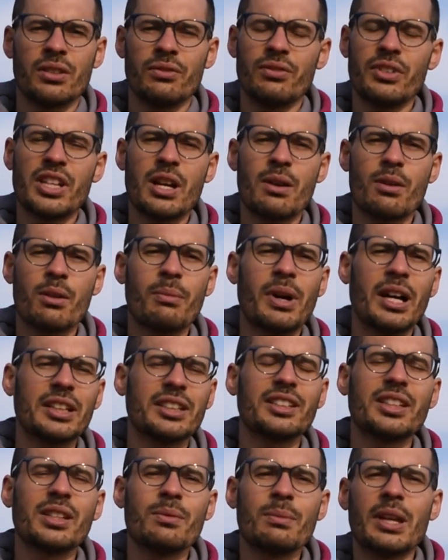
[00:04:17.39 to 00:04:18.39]
vediamo i
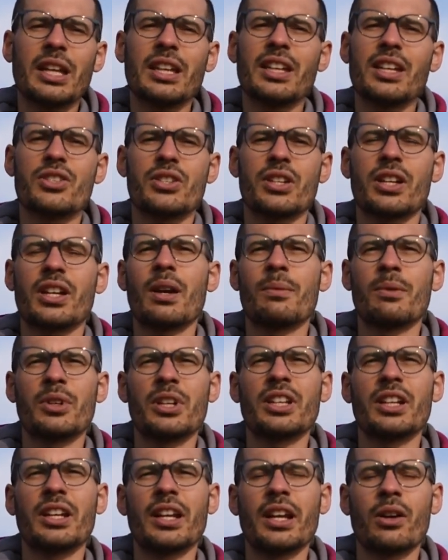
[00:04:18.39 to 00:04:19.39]
battiti medi e cerchiamo
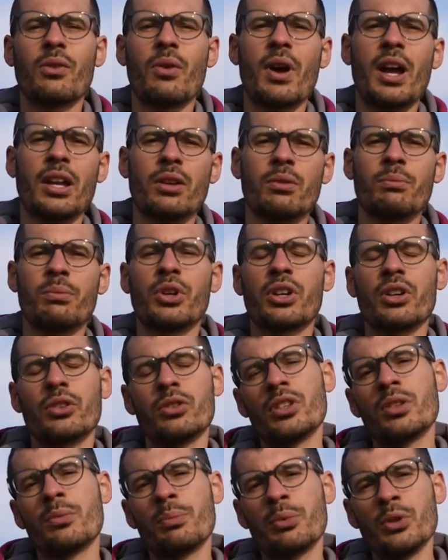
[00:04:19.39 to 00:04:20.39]
di tenere quelli, un po'
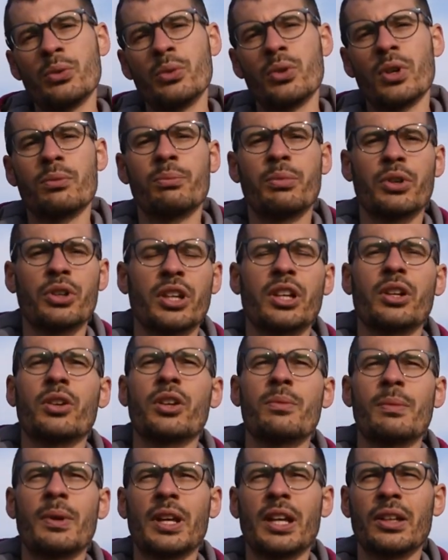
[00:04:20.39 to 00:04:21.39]
di più e un pochino
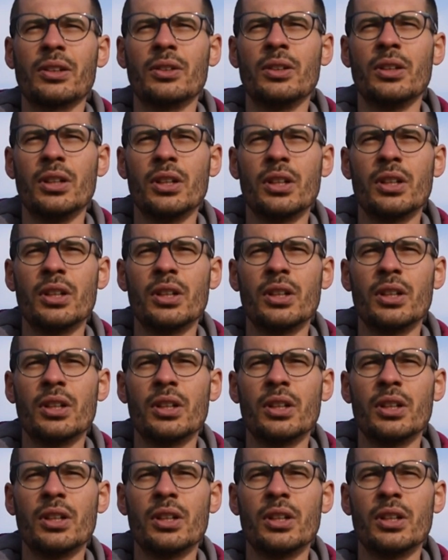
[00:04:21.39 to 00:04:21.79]
di meno.